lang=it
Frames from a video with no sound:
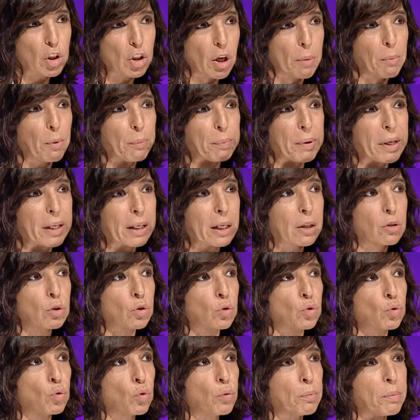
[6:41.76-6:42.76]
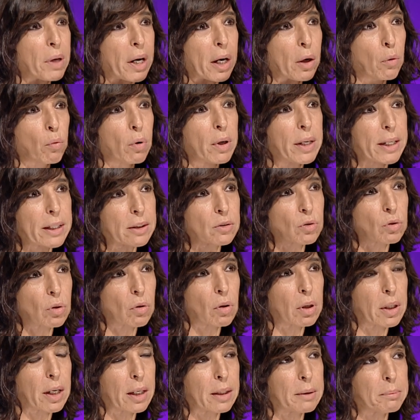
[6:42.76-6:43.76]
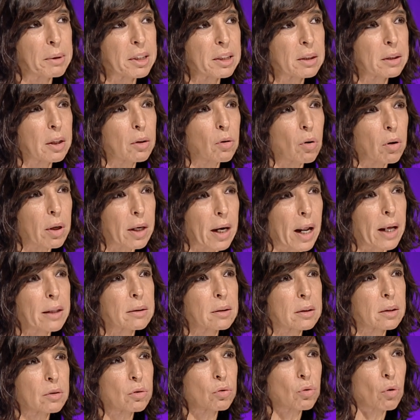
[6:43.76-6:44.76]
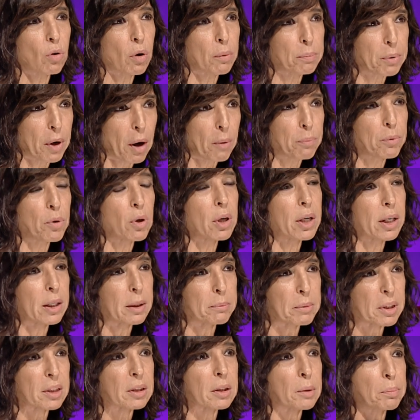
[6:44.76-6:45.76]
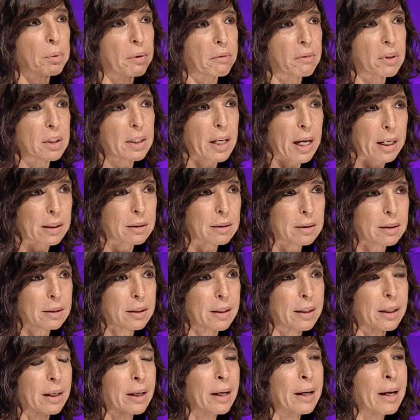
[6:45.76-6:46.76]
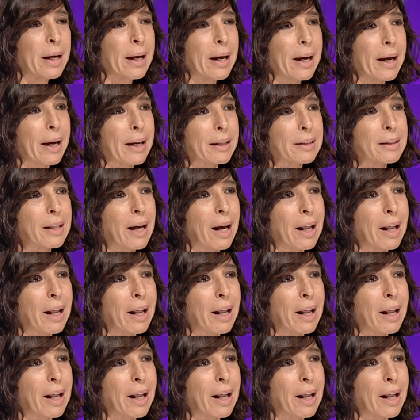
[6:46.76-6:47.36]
diciamo per riassumere, quelli che sono gli alimenti corretti sono proprio gli alimenti provenienti eh,